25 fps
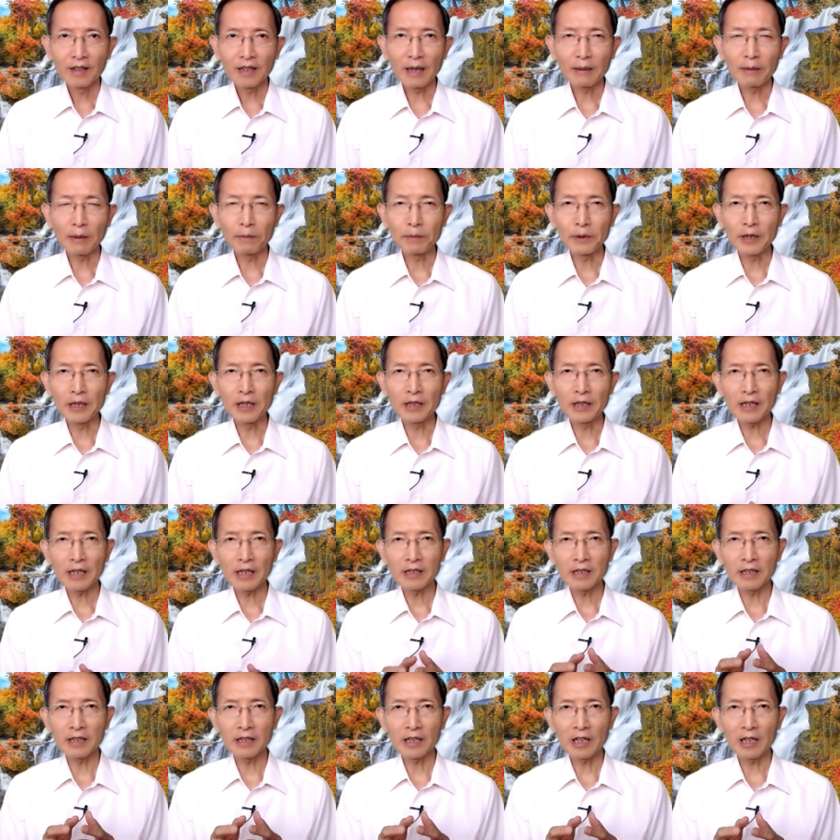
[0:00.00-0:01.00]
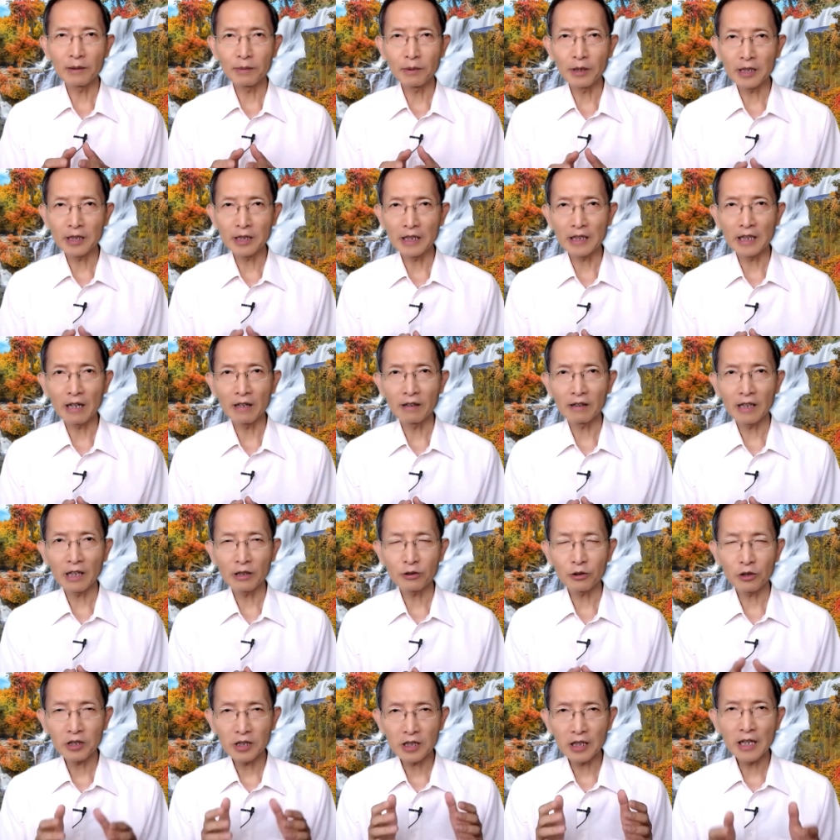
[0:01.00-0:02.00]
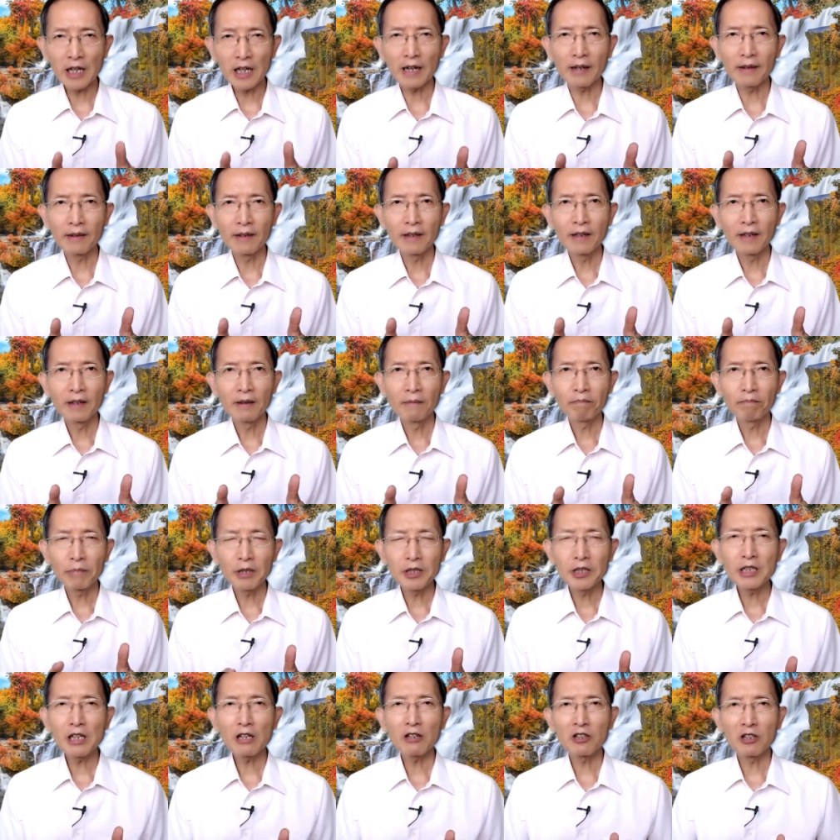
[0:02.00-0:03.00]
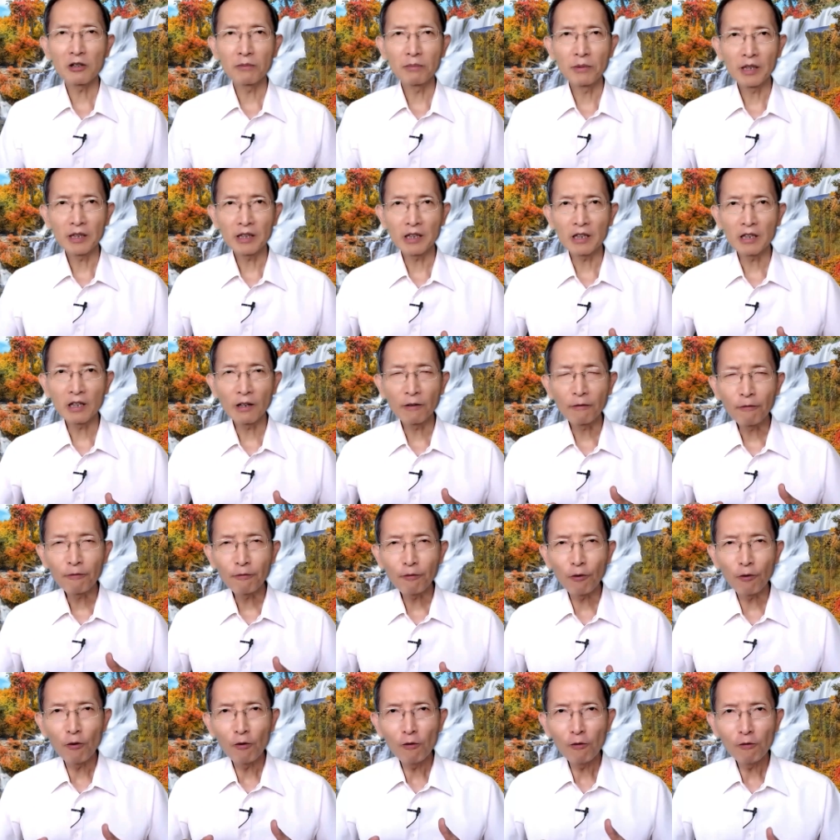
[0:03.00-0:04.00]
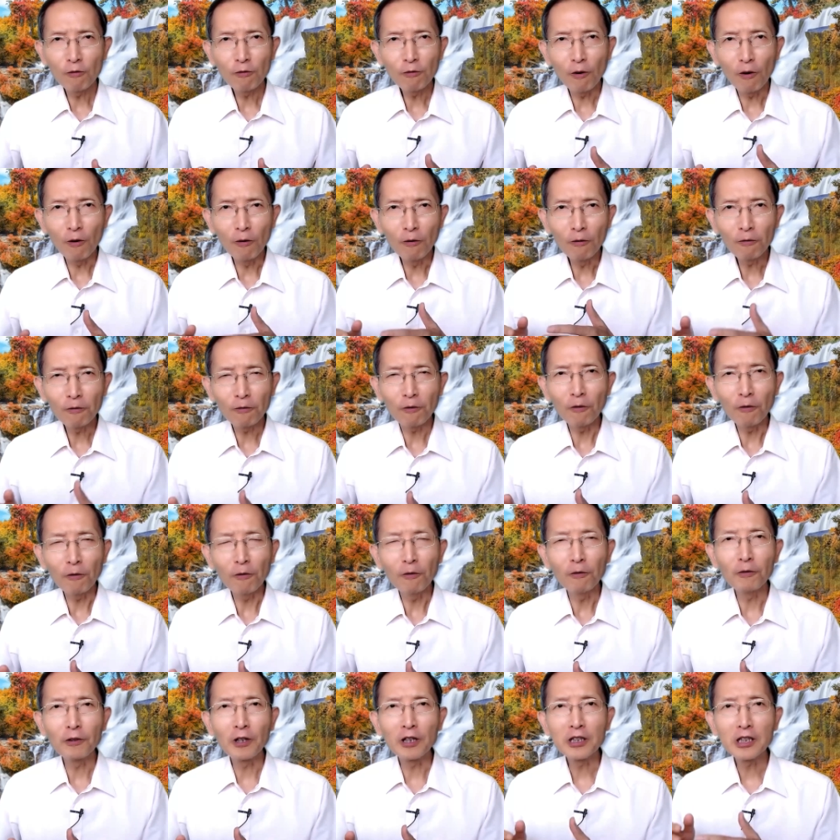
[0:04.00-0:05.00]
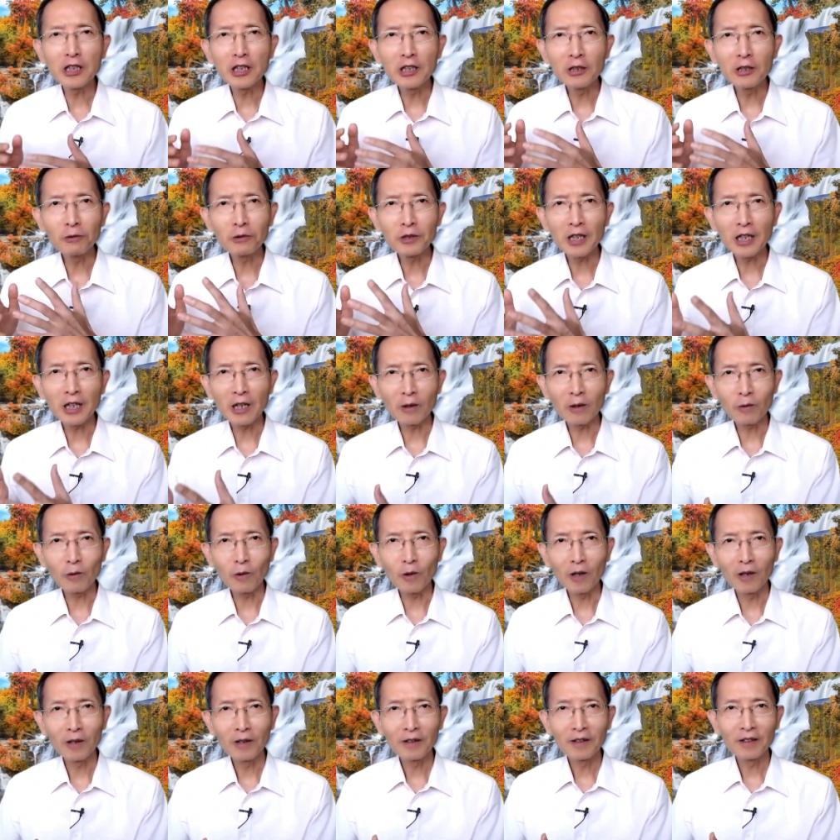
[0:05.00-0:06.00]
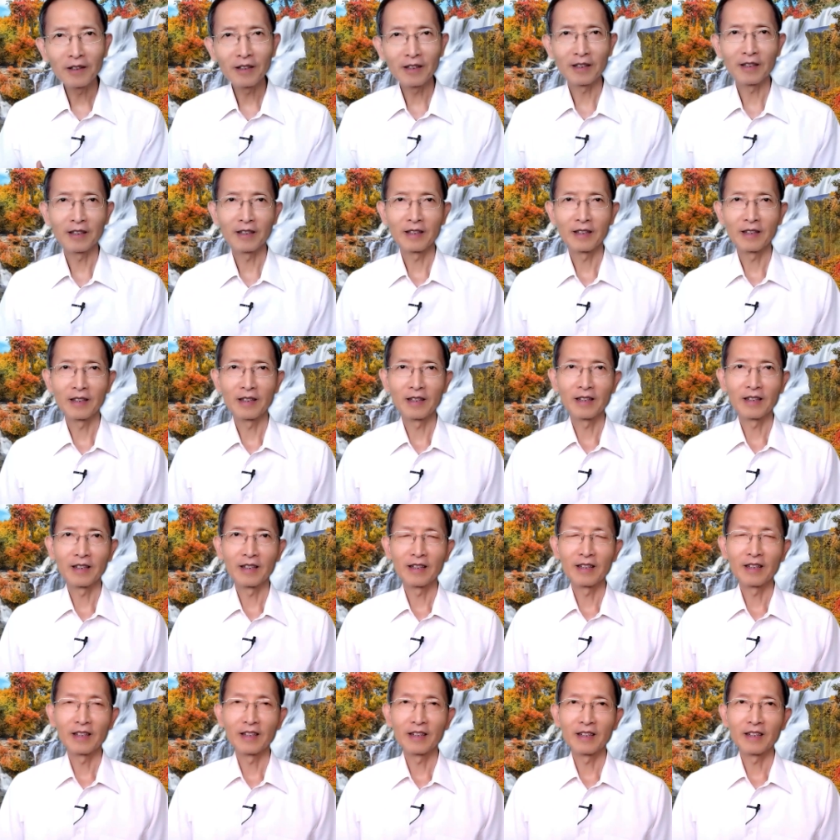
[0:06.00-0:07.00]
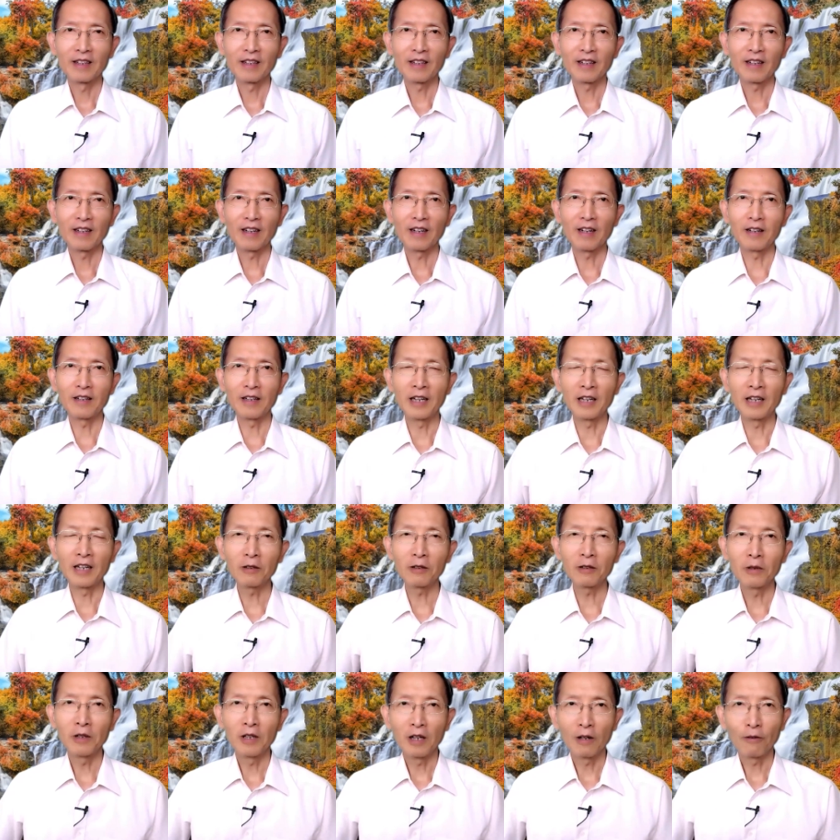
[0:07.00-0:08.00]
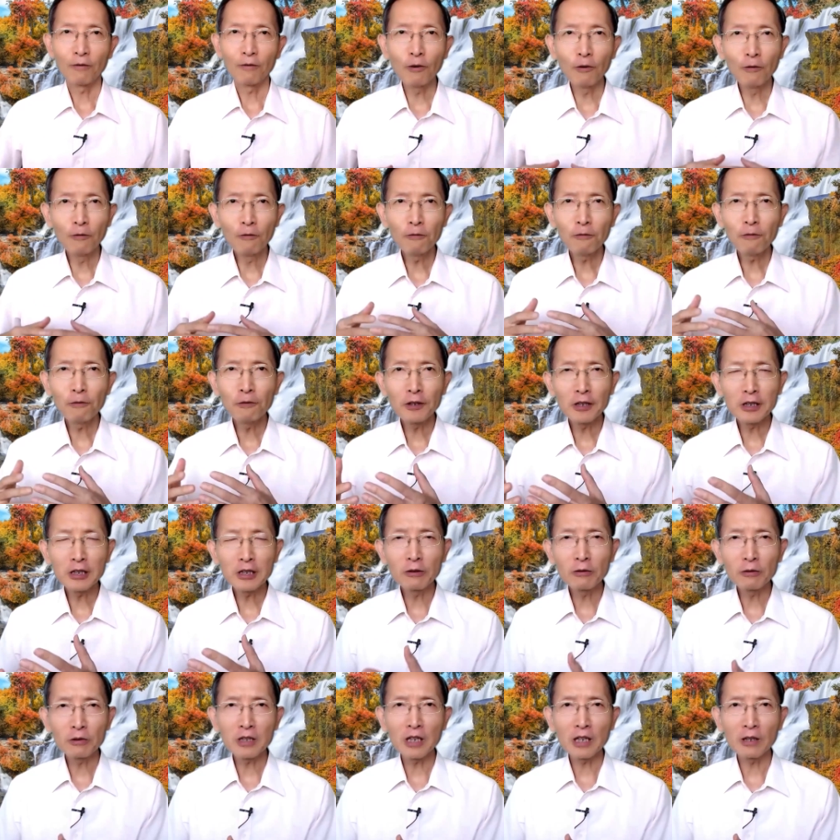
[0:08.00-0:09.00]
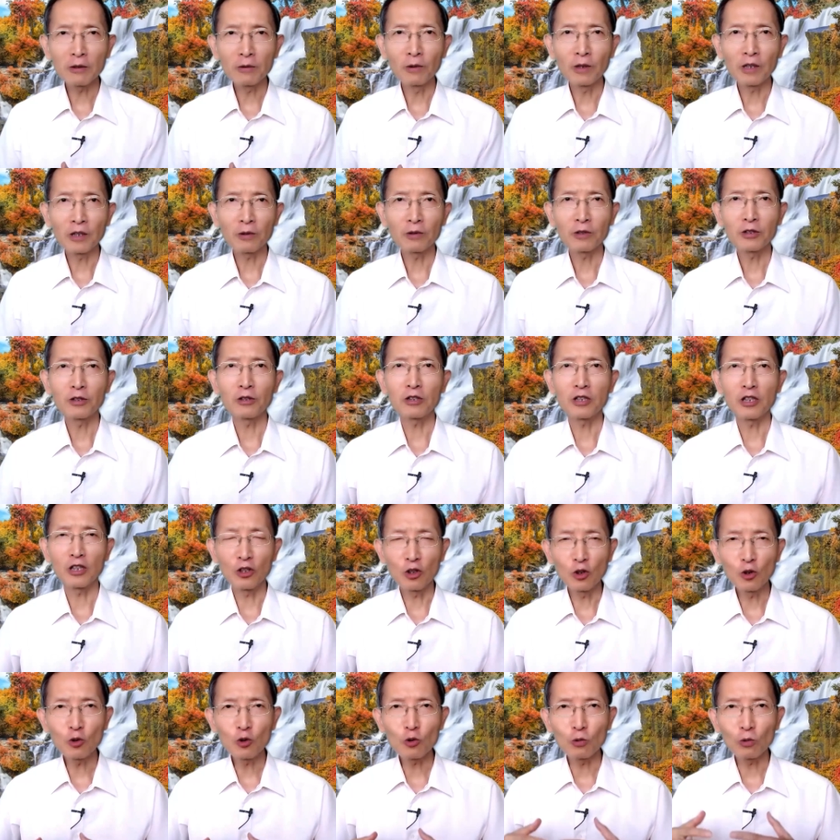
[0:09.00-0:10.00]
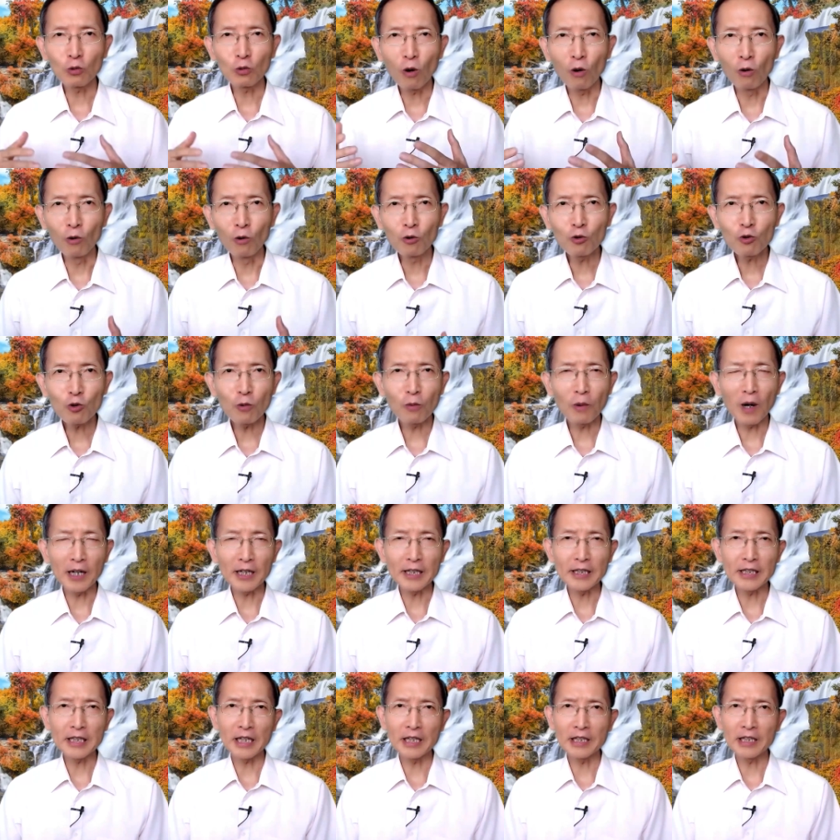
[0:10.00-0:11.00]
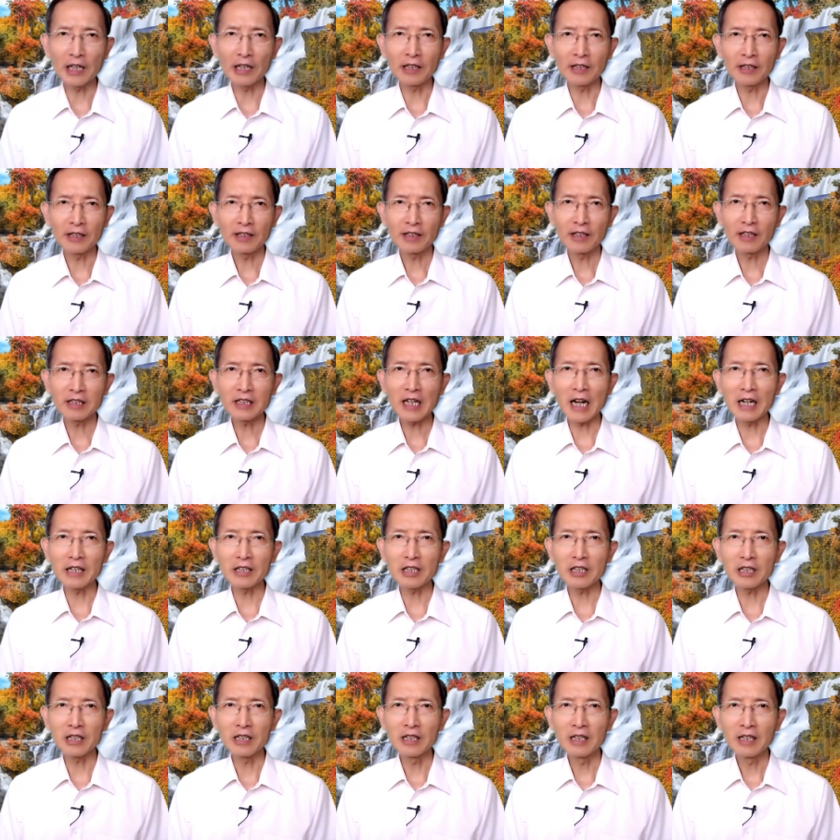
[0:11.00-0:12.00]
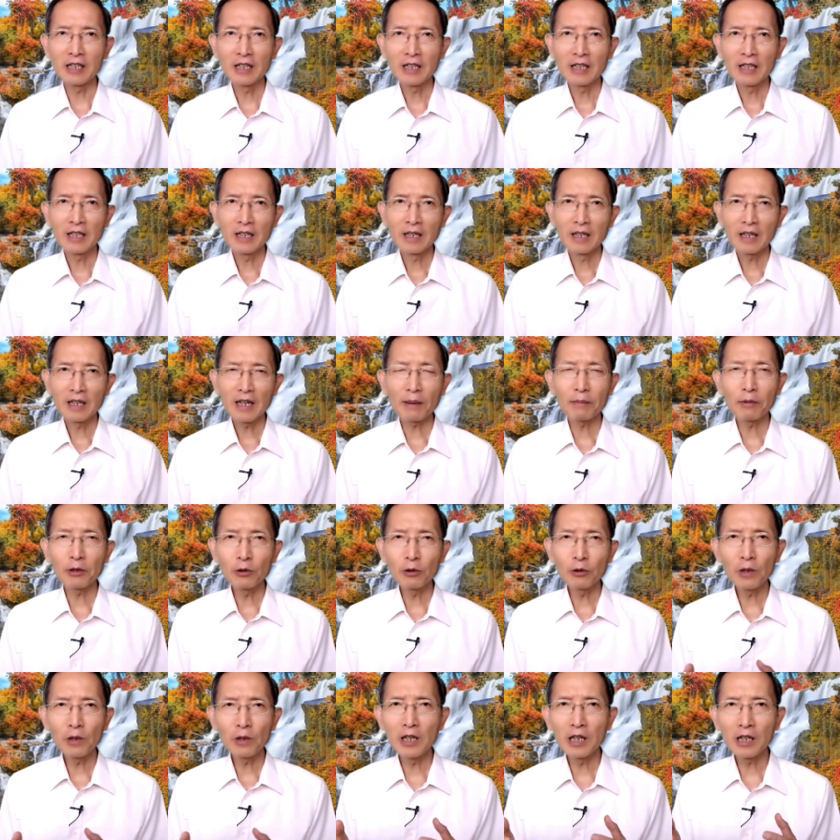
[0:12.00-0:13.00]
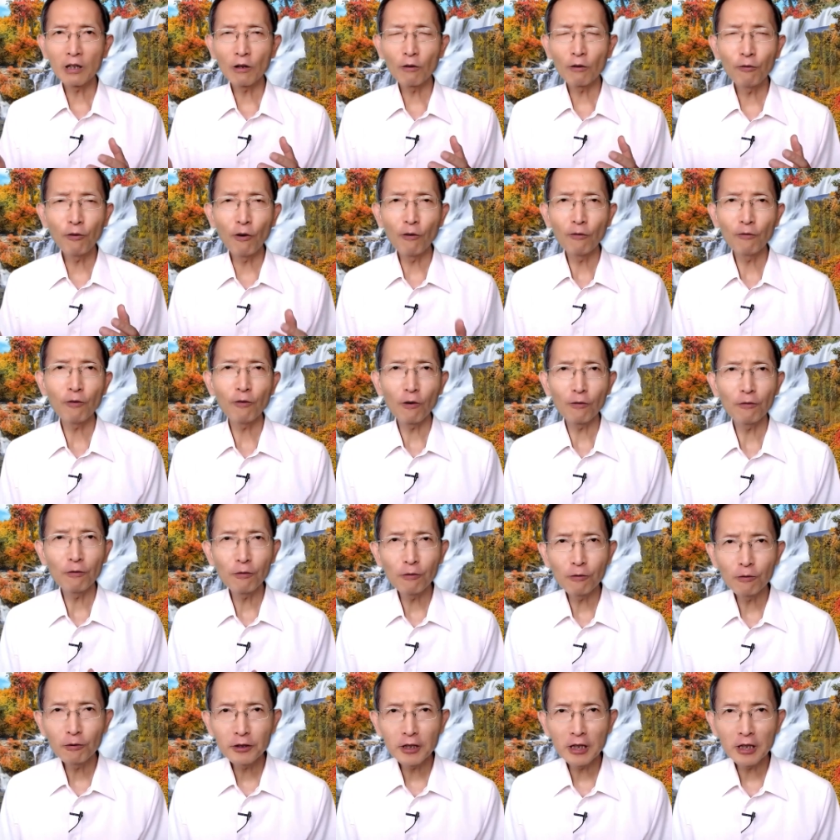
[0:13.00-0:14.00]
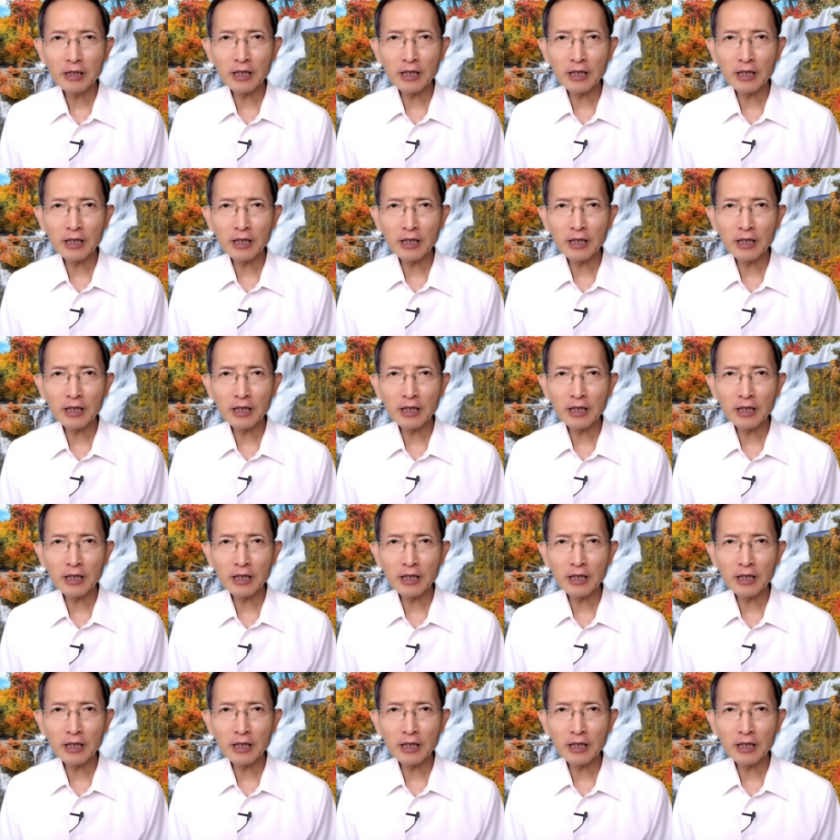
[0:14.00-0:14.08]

那么彼得在这里特别提到，他说：“这样一叫你们得以丰丰富富的进入这个国，啊，能够丰富的进入这一国，就是与主同坐往一千年的赏赐。那么如何能够丰丰富富